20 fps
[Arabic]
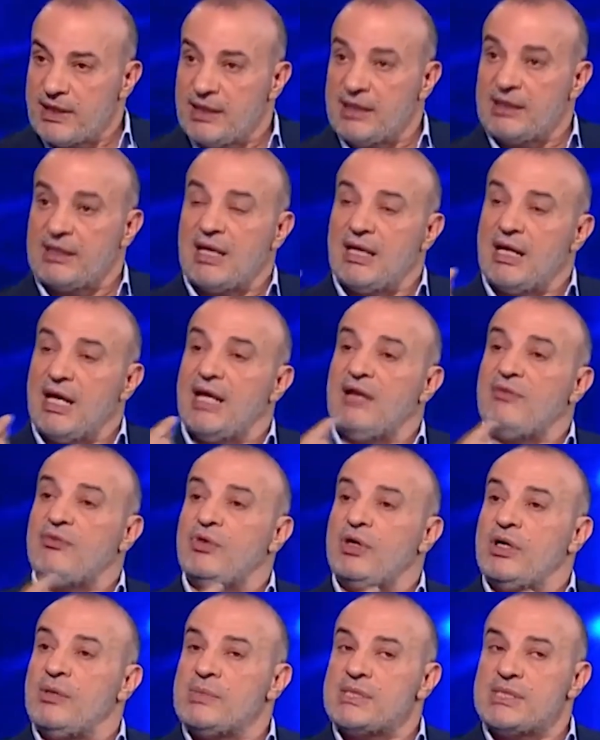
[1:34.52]
كنت على
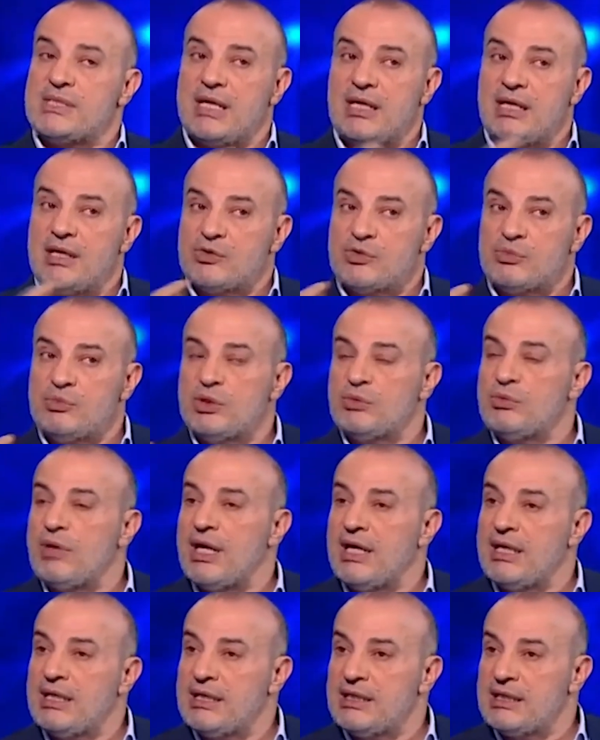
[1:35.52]
1005 هلا شو
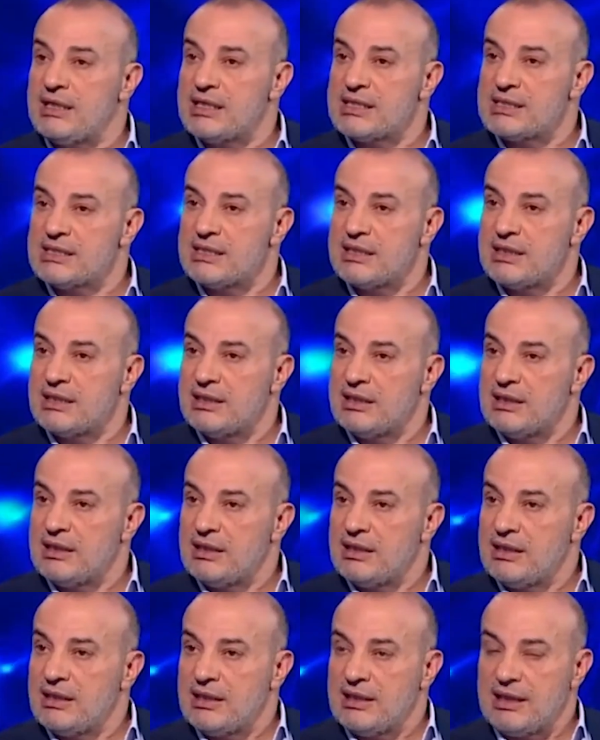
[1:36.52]
متوقعين الناس
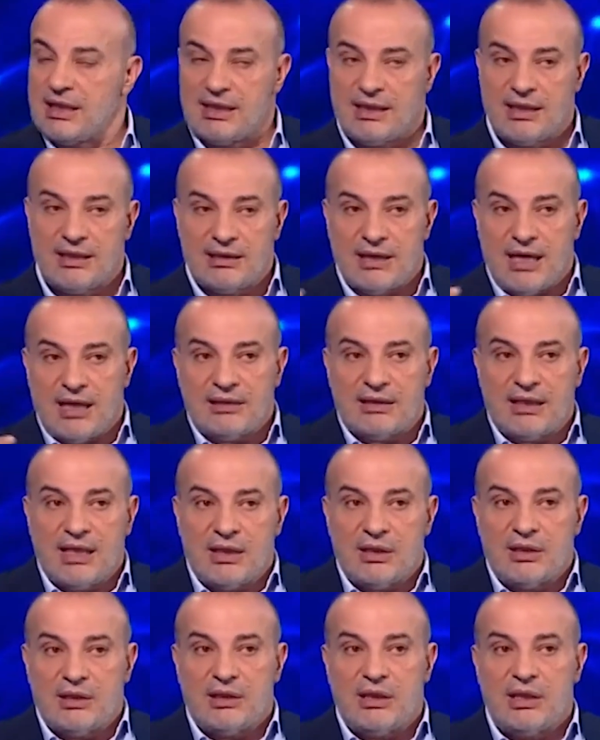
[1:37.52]
يعني انت
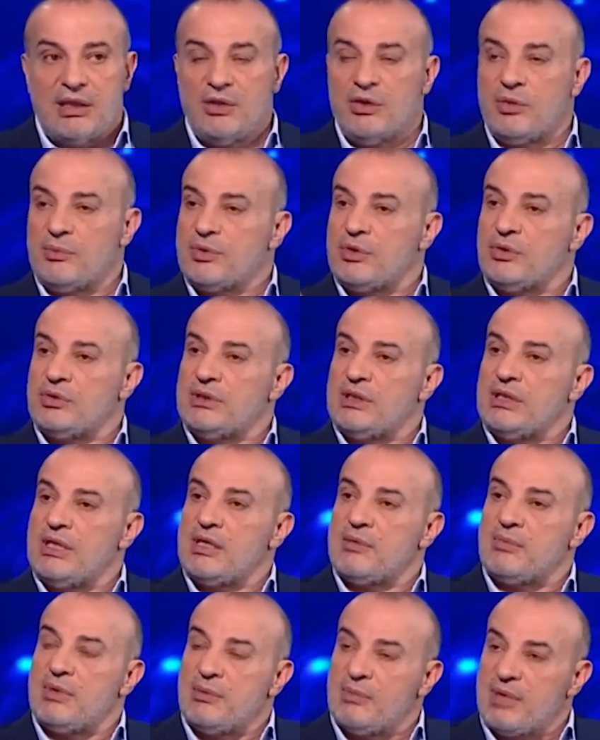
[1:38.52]
اتخن اليوم
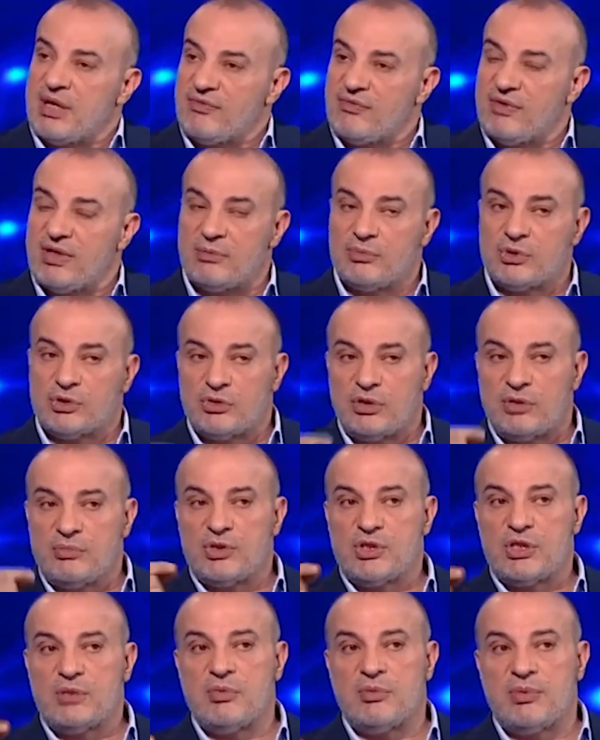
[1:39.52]
كونتينر بالمرفق بتروح
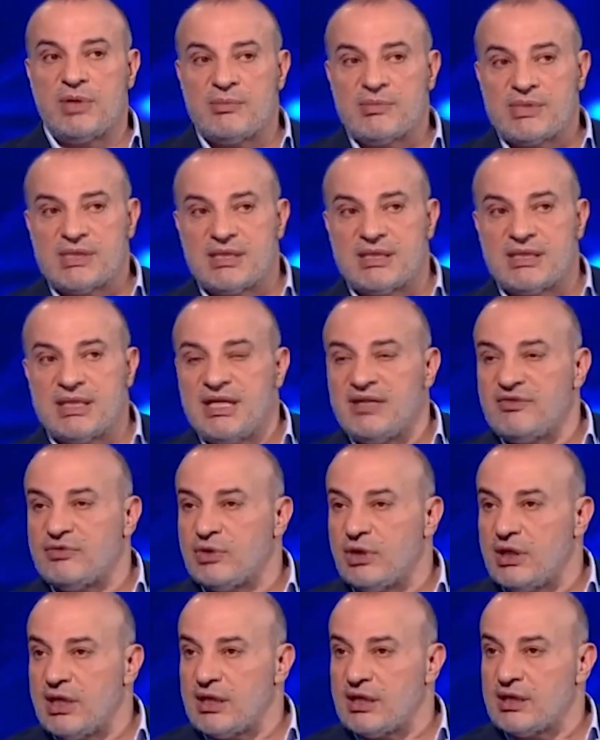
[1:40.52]
بتجيبه ب 5000
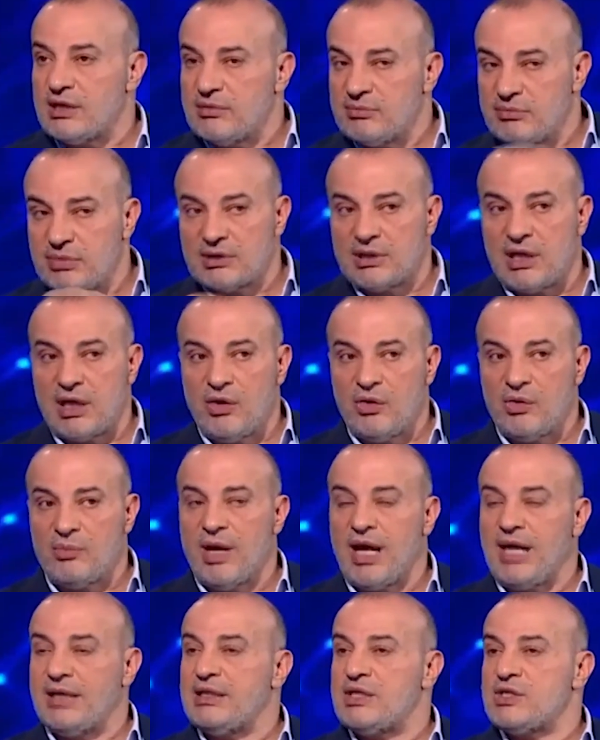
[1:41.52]
دولار بتطلعه
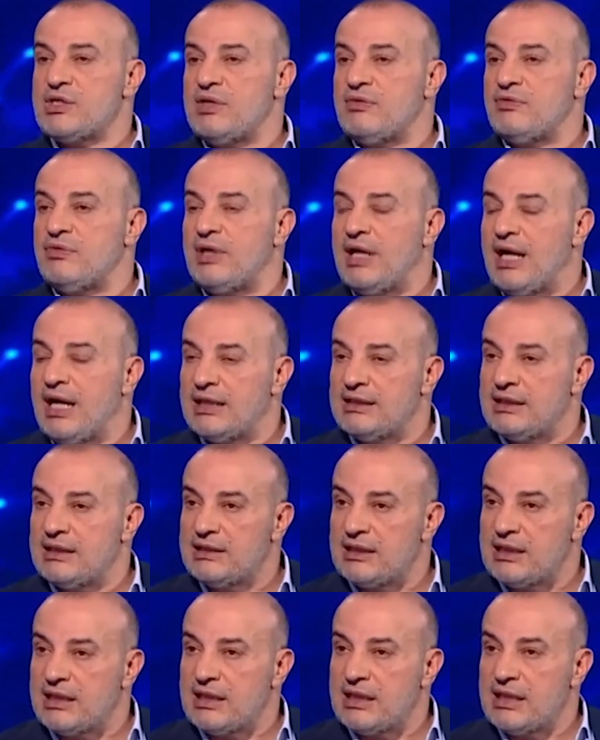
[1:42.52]
ما حدا شاف ولا حدا
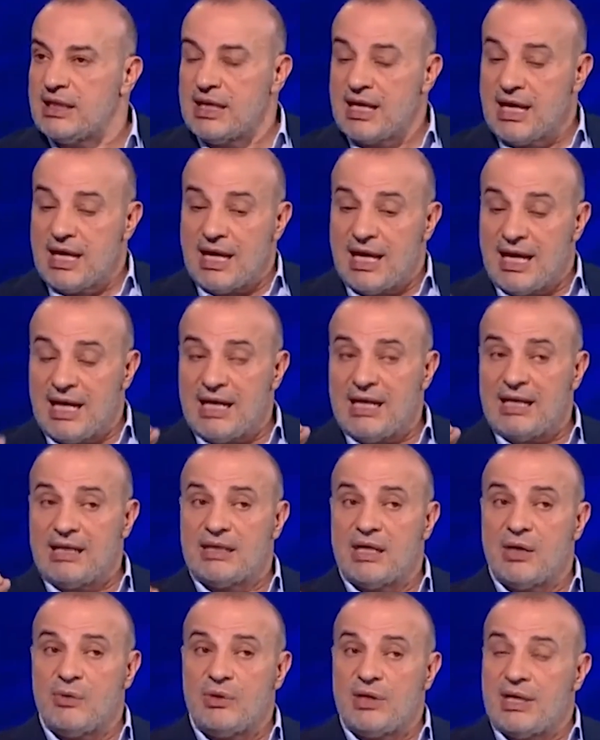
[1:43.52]
دري هل
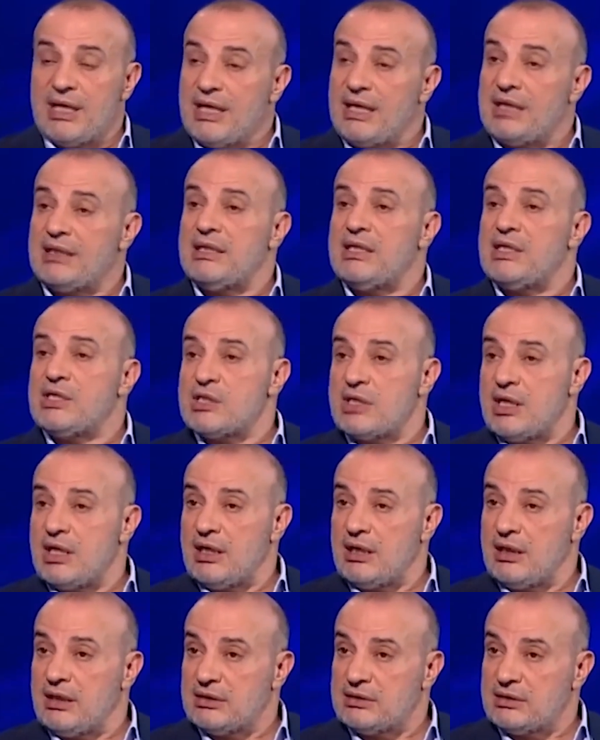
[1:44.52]
الدولة اخذة
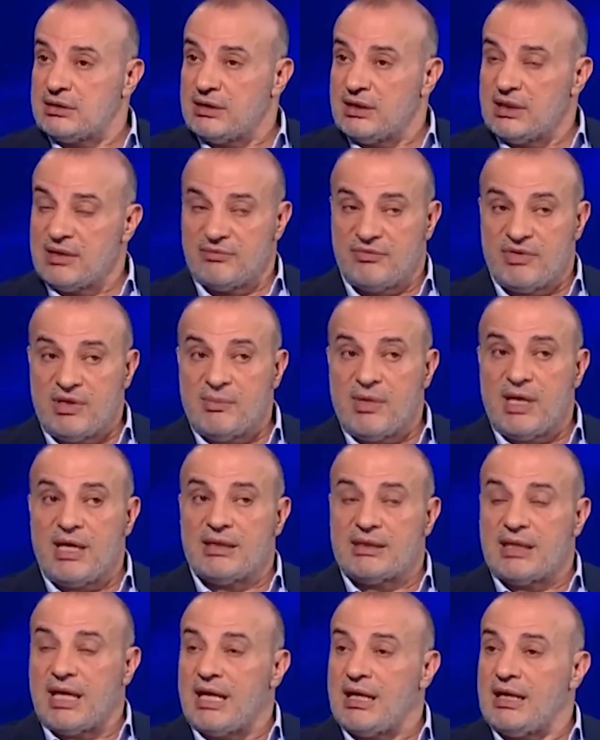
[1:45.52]
اجراءات فيما
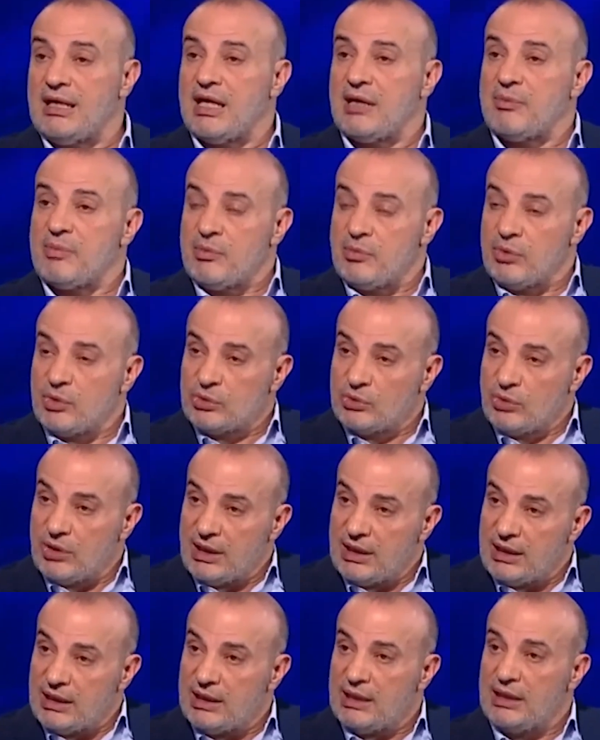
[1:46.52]
يتعلق بموضوع